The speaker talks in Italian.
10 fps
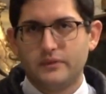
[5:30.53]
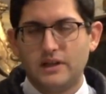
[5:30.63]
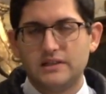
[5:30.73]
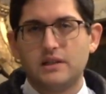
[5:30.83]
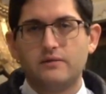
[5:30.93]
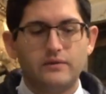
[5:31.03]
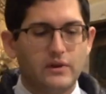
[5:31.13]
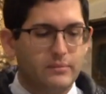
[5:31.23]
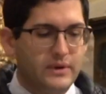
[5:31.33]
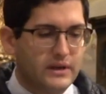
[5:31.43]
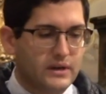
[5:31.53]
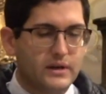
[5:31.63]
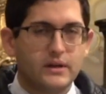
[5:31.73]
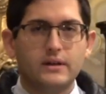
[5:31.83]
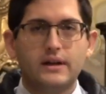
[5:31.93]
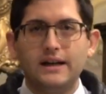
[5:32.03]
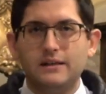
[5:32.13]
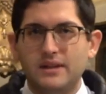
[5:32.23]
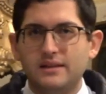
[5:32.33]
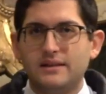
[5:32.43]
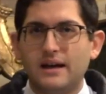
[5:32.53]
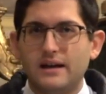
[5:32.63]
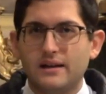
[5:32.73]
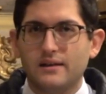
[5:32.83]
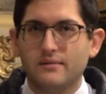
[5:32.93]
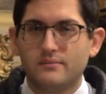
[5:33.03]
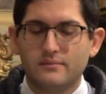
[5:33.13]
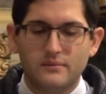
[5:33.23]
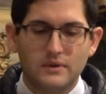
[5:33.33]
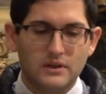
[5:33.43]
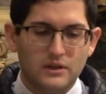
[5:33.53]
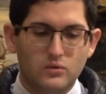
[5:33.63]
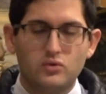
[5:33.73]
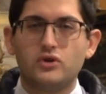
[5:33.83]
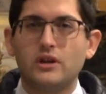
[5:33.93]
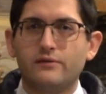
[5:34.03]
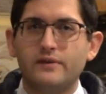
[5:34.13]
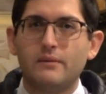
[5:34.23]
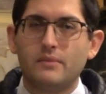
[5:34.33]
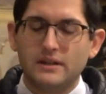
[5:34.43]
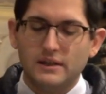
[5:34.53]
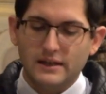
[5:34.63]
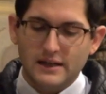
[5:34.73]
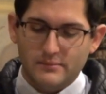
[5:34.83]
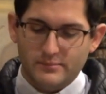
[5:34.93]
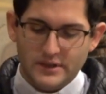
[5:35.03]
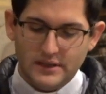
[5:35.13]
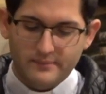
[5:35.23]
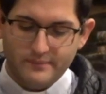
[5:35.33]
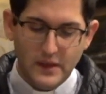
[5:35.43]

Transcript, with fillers: che serviva per alimentare la luce, la fiamma delle lampade.